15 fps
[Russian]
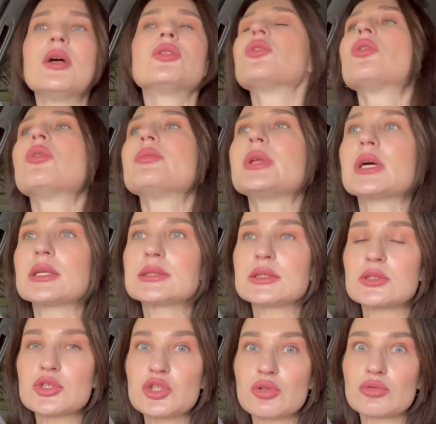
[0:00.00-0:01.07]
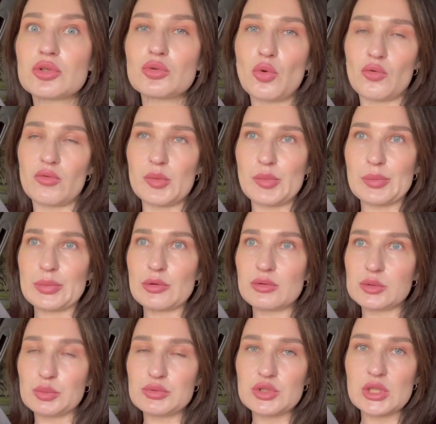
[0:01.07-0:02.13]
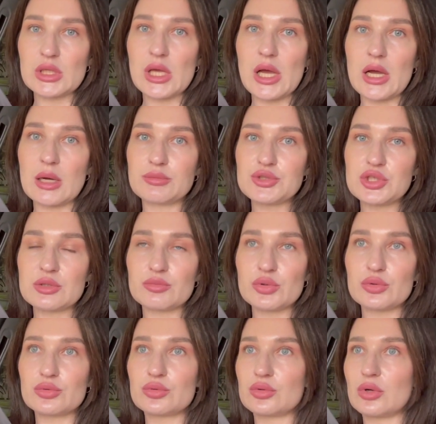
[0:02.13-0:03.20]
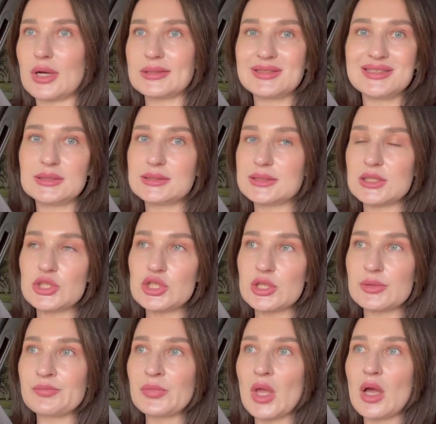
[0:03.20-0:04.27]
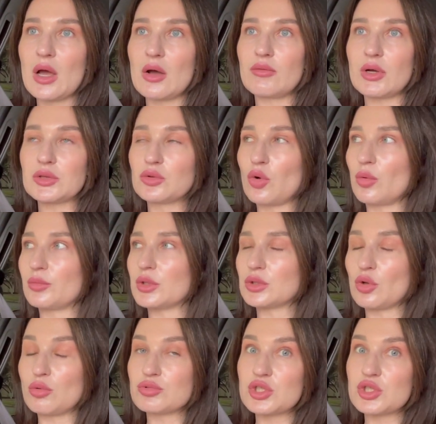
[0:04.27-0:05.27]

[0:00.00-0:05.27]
но мне хотелось что-то новое попробовать, потому что я обычно беру одни и те же в одном и том